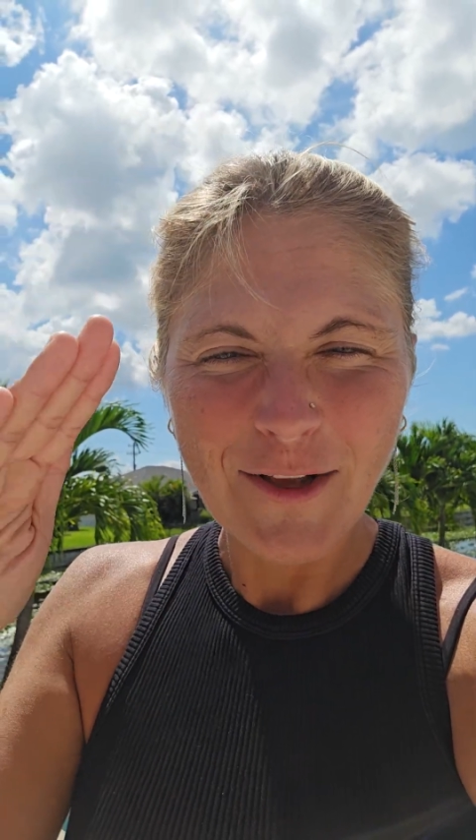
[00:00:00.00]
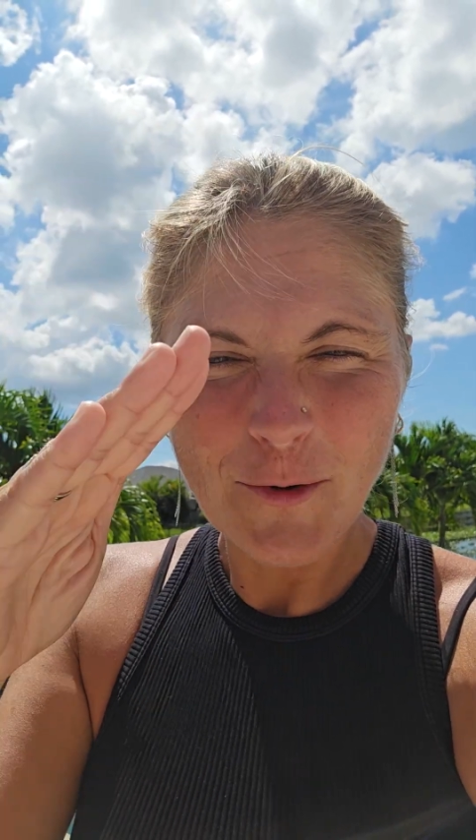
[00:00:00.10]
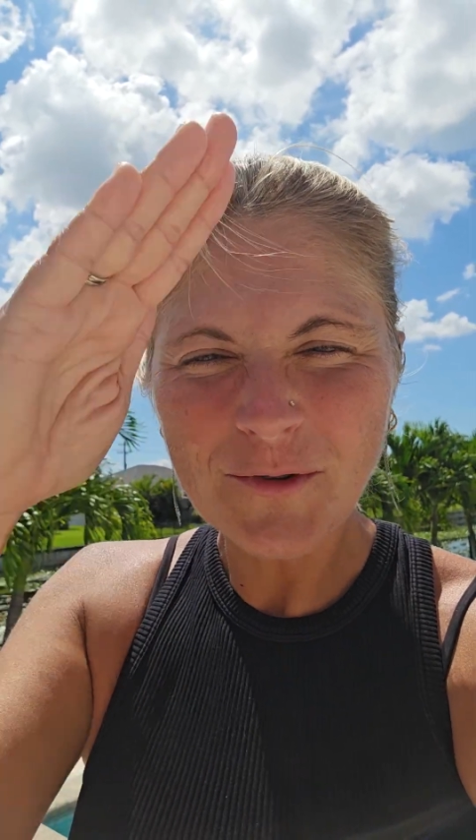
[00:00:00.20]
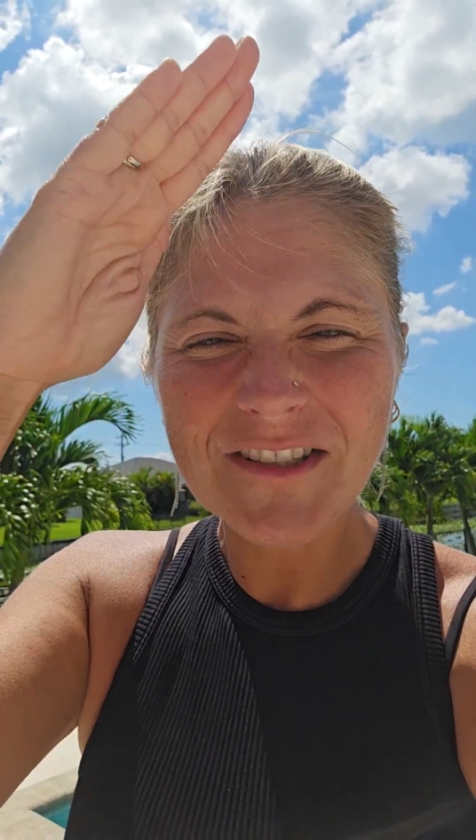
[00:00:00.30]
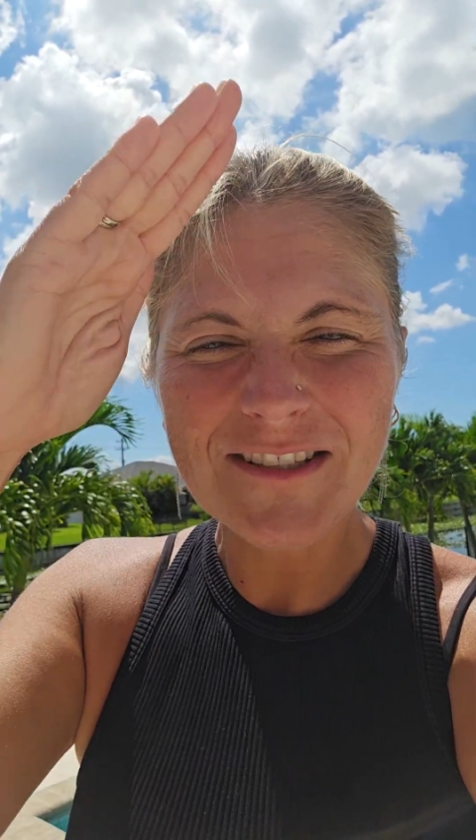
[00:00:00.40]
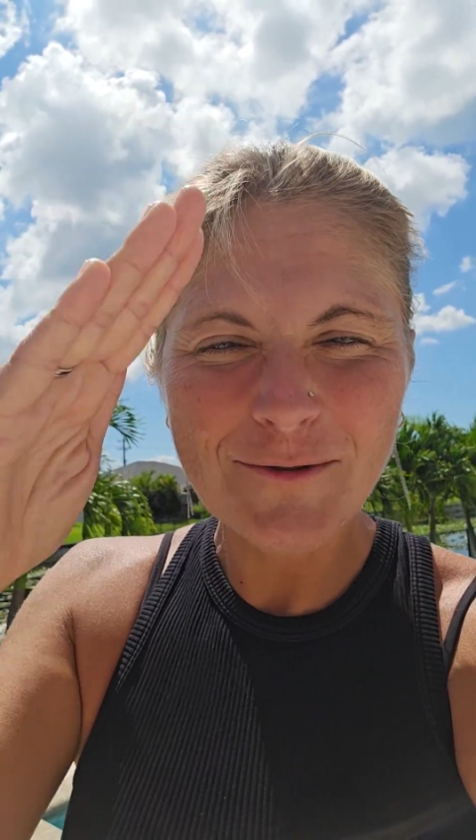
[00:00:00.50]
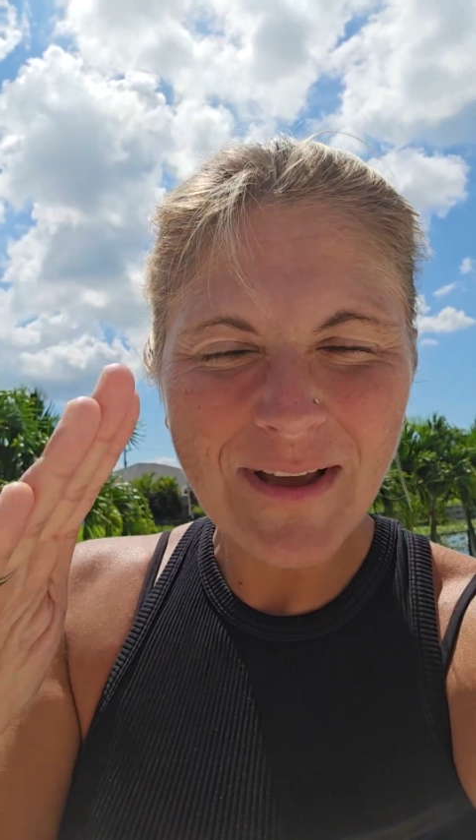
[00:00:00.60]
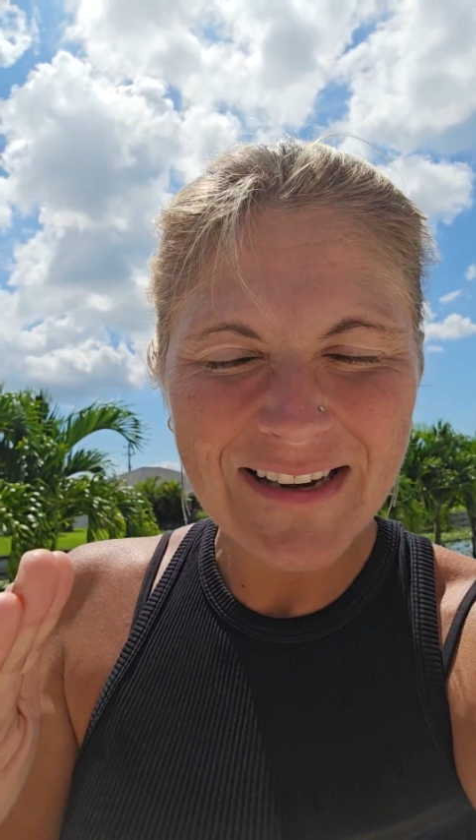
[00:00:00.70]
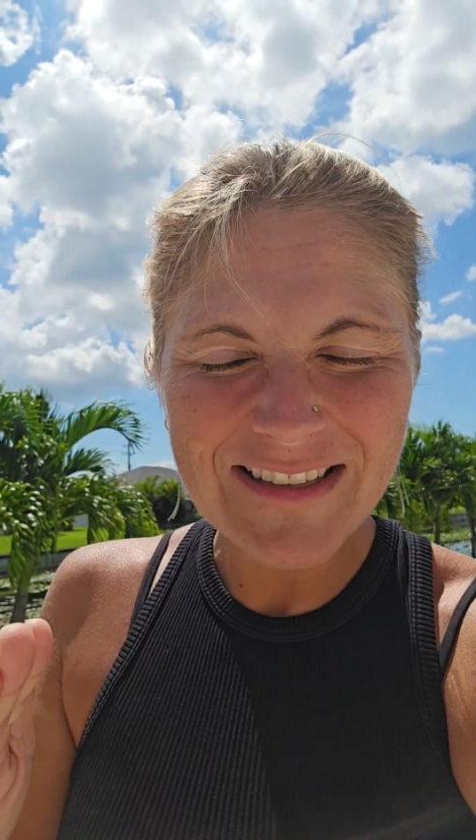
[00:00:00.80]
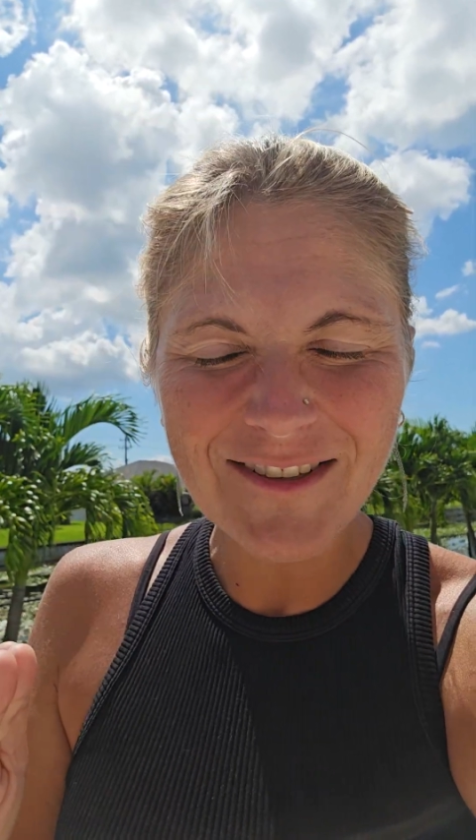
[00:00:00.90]

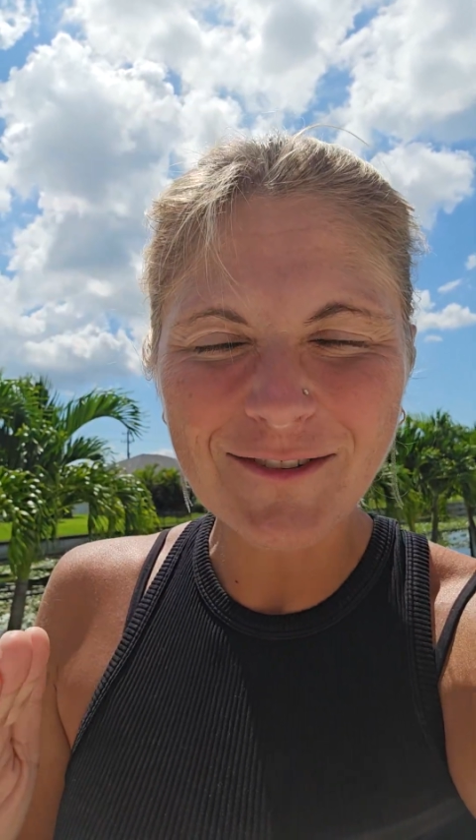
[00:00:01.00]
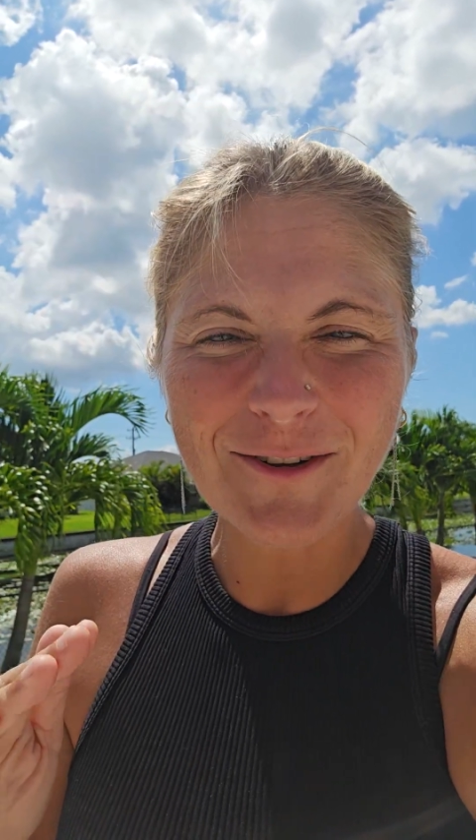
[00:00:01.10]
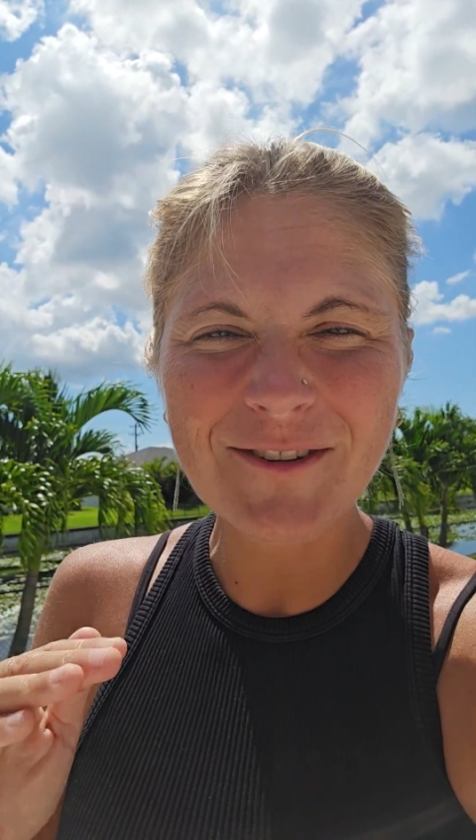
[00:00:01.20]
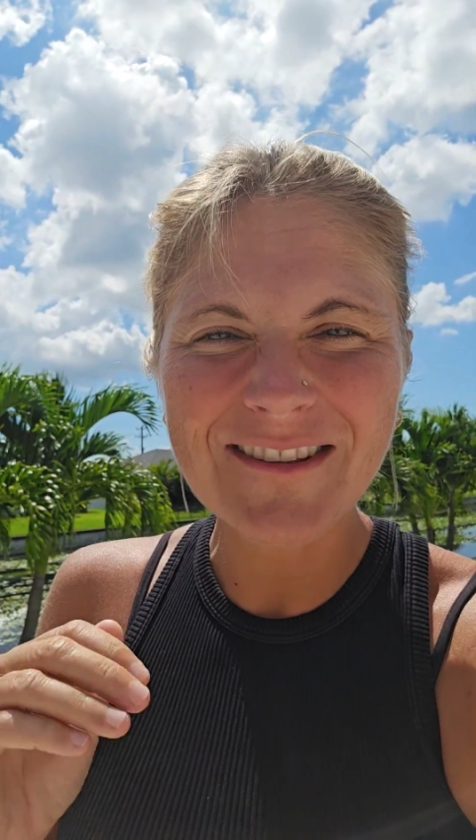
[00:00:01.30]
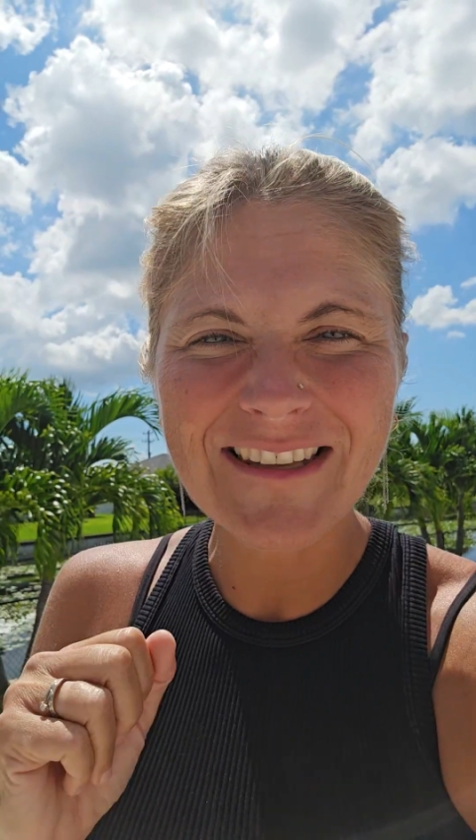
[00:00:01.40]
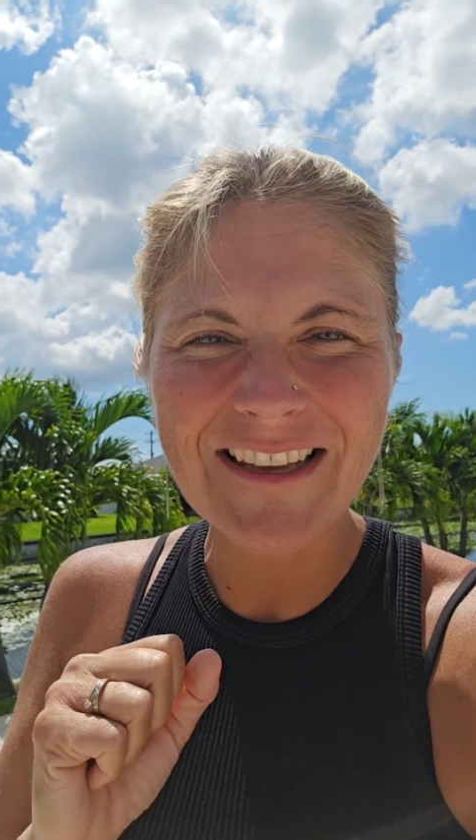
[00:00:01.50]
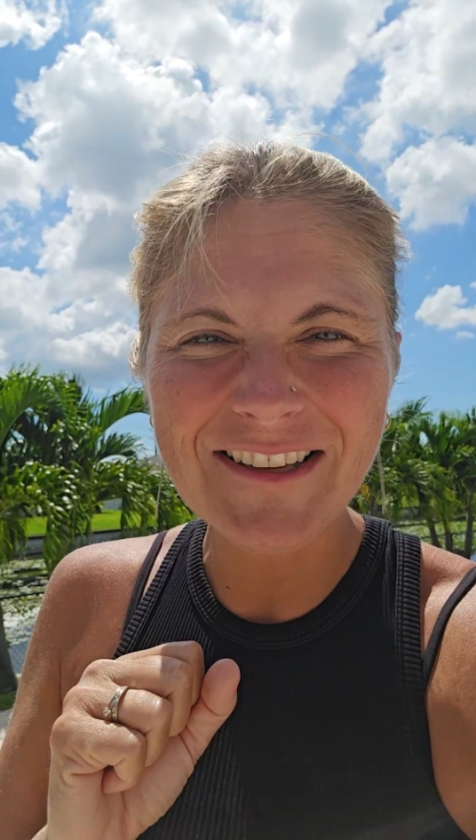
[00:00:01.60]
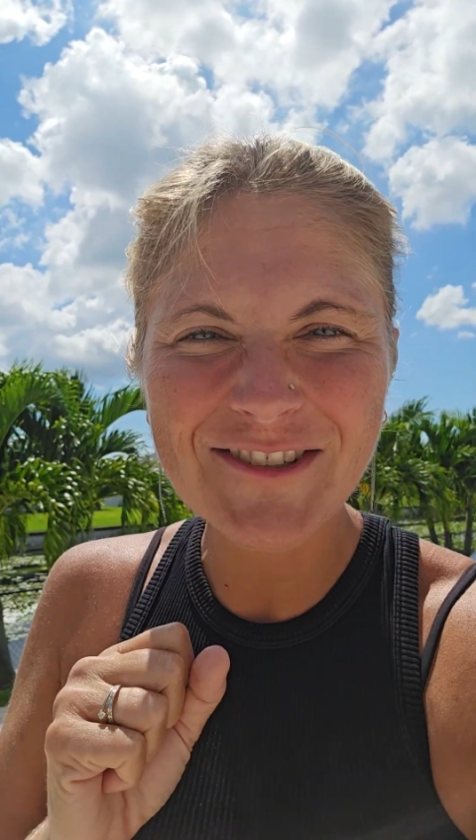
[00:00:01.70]
continue à les entretenir.